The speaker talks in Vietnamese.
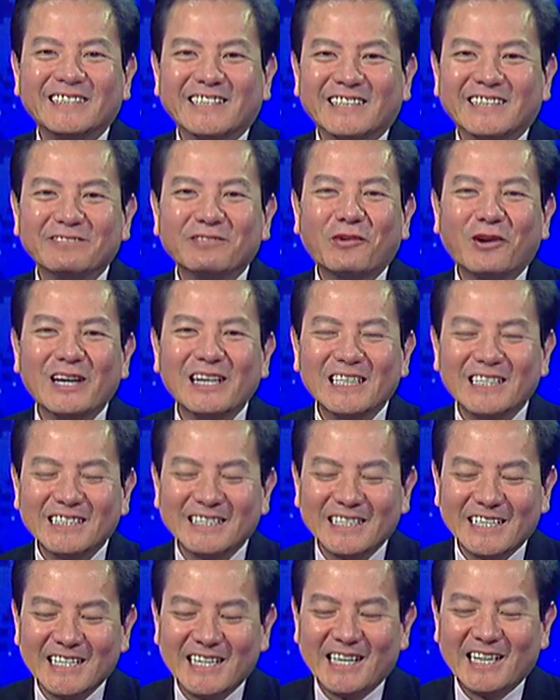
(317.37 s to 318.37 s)
đừng có bôi
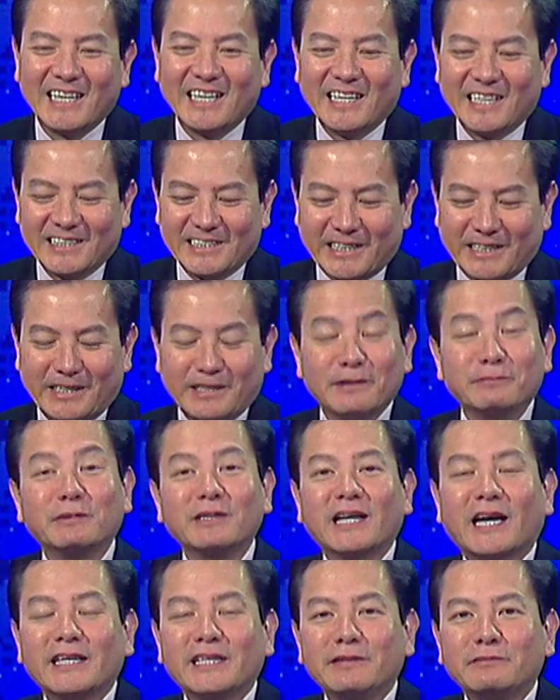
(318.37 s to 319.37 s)
lên. Cho nên bữa
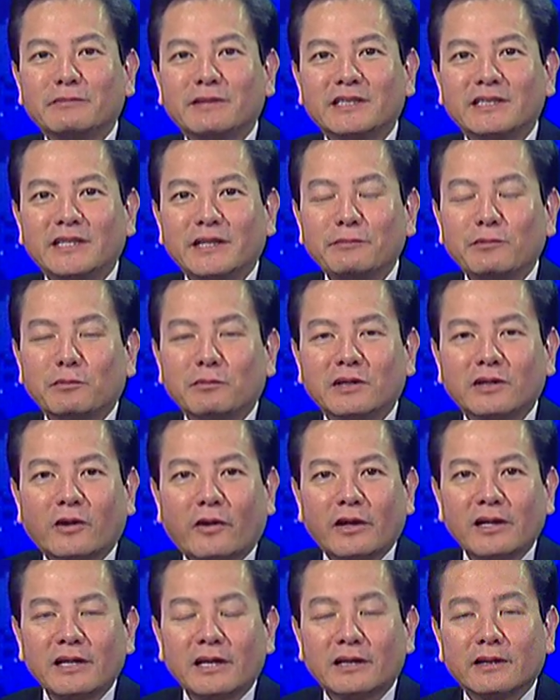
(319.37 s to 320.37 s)
nay mình tiếp tục mình
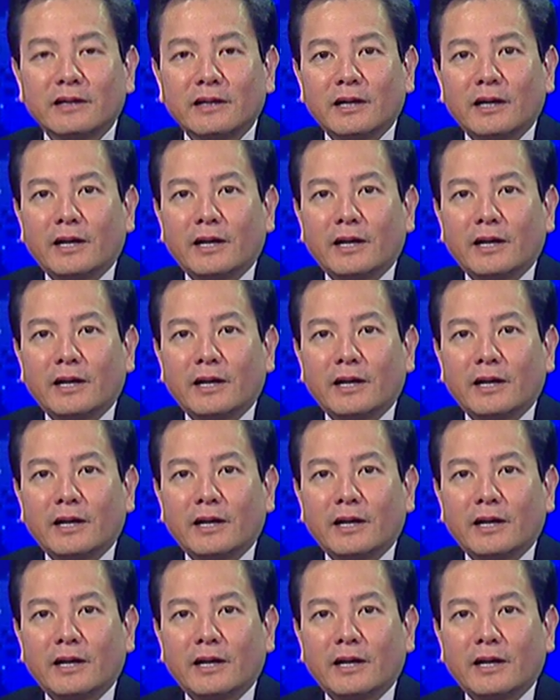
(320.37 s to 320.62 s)
nói là